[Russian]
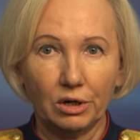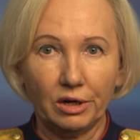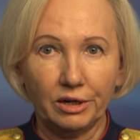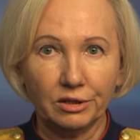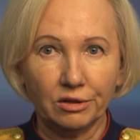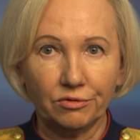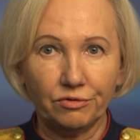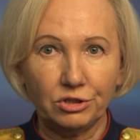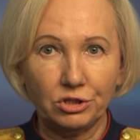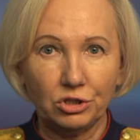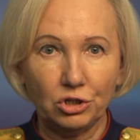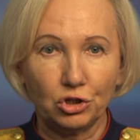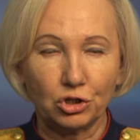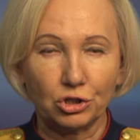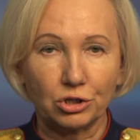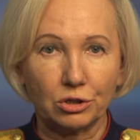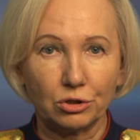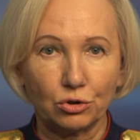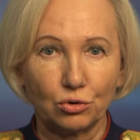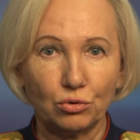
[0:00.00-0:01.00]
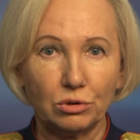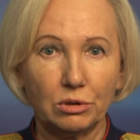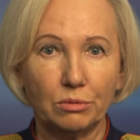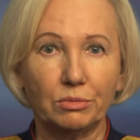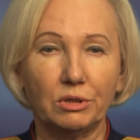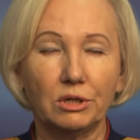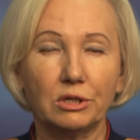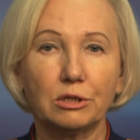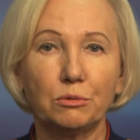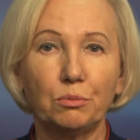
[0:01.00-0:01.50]
лингвистической
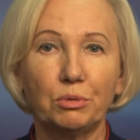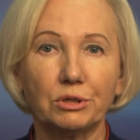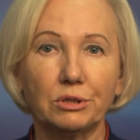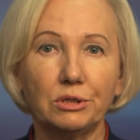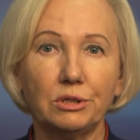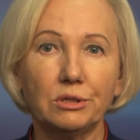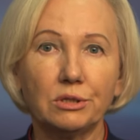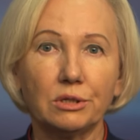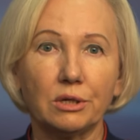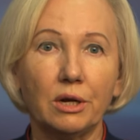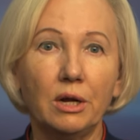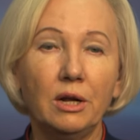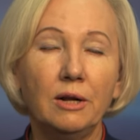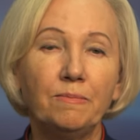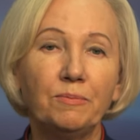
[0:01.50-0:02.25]
судебной экспертизы,